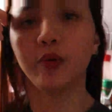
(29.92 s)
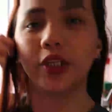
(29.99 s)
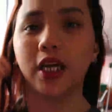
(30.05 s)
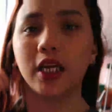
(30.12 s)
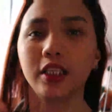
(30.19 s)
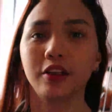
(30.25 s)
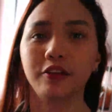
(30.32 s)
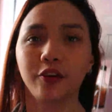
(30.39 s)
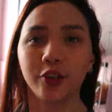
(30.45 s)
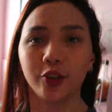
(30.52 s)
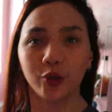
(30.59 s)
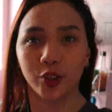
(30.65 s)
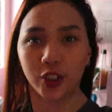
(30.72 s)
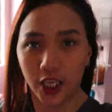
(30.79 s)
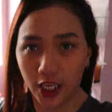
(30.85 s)
po natin for
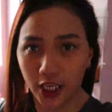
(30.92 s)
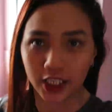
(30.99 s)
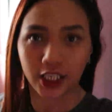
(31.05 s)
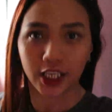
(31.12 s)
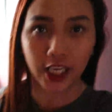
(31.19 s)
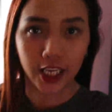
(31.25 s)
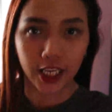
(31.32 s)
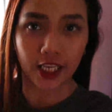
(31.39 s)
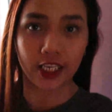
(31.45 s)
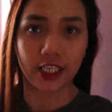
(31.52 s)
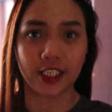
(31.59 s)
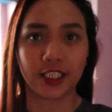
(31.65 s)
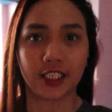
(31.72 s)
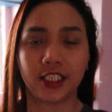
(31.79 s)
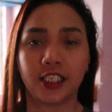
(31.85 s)
today is
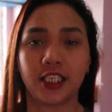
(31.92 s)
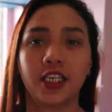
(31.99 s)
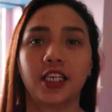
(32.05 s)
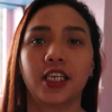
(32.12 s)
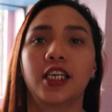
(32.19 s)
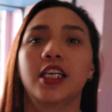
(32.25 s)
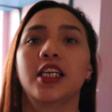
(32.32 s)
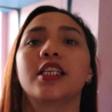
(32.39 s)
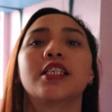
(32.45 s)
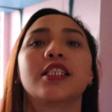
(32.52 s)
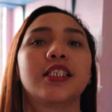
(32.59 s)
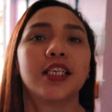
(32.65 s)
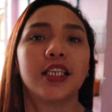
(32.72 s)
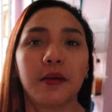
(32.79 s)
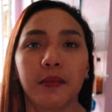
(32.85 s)

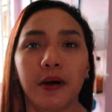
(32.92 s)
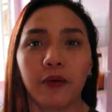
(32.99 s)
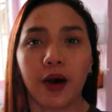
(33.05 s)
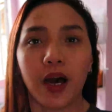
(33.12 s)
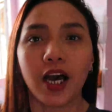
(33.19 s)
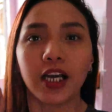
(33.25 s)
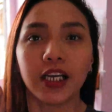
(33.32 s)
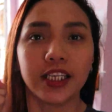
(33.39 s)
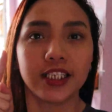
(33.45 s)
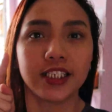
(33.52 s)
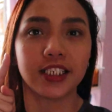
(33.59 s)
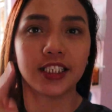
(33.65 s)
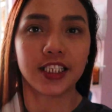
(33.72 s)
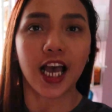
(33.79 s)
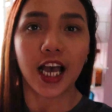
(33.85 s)
sinabawang
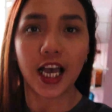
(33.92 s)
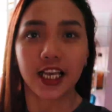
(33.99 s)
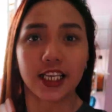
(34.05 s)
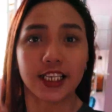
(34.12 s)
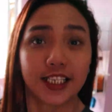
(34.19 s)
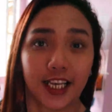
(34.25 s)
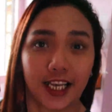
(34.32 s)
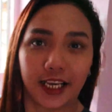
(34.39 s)
isda sa